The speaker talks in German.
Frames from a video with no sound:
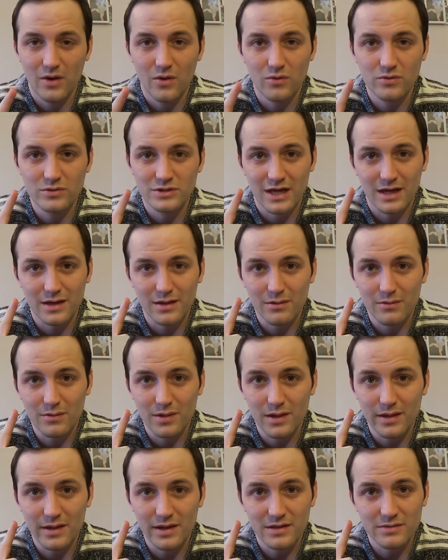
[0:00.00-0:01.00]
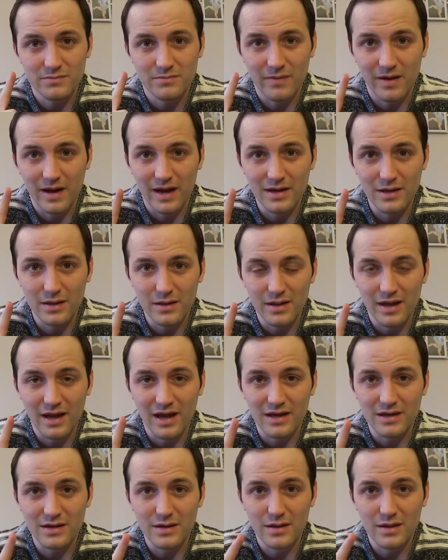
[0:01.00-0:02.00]
Und dazu zählt meines
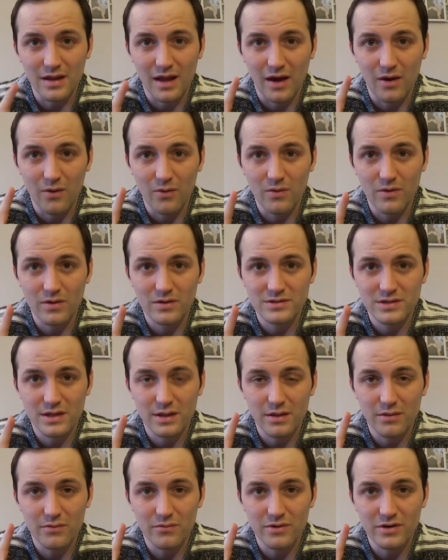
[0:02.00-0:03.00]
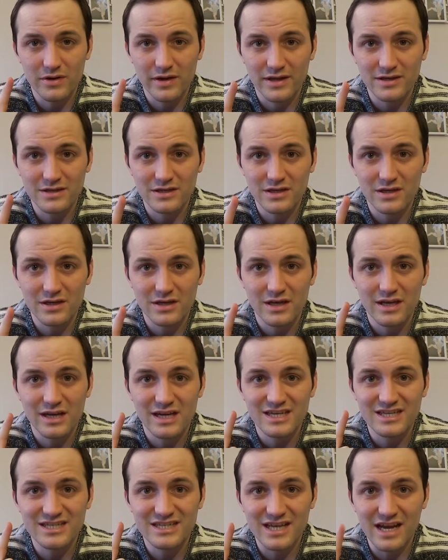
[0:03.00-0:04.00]
Erachtens auch das sogenannte
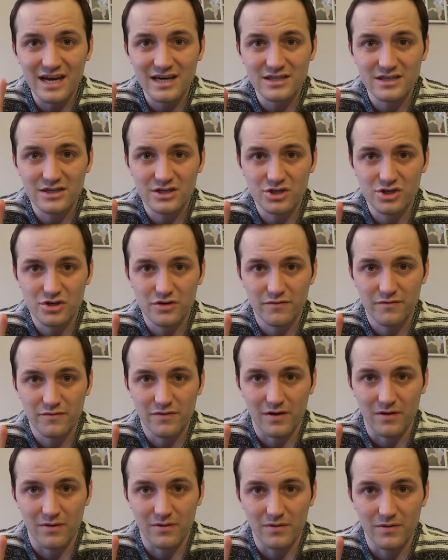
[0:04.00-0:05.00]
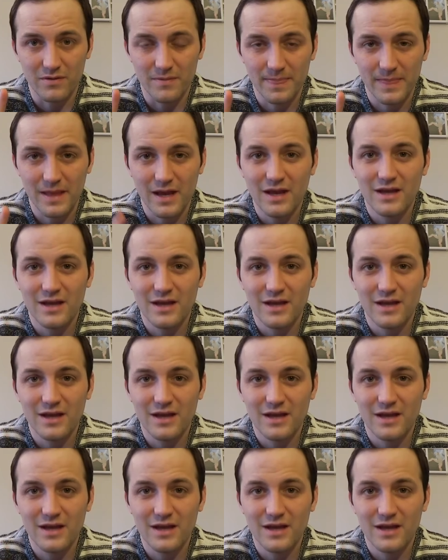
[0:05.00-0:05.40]
taktische Foul.